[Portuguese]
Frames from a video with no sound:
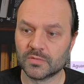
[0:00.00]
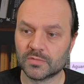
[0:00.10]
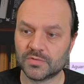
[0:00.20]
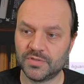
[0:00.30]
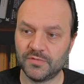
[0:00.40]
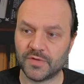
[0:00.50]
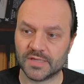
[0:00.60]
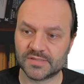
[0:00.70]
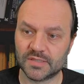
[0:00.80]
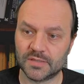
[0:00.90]

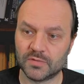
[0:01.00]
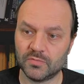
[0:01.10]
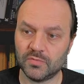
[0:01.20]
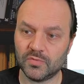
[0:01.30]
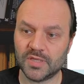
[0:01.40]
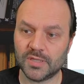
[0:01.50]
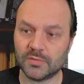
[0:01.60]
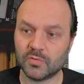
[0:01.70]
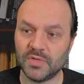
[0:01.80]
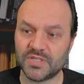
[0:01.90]
device, né? Então, que,
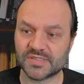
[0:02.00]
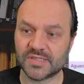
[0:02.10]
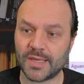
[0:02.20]
como ele diz, né?